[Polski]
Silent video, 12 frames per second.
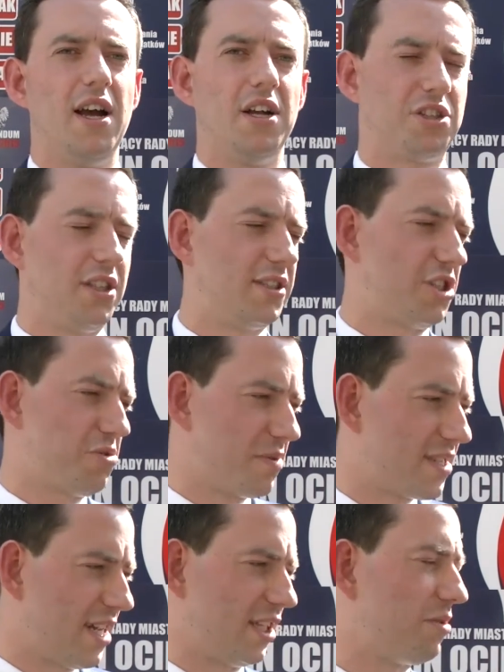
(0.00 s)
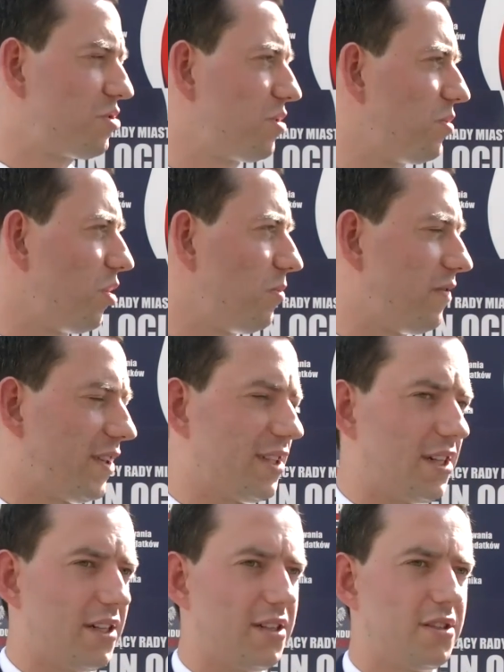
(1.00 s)
Czy jesteśmy za tym, żeby
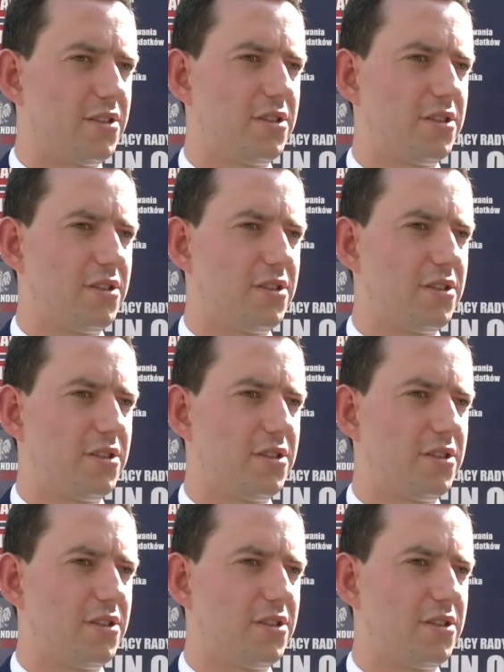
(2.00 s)
obywatele,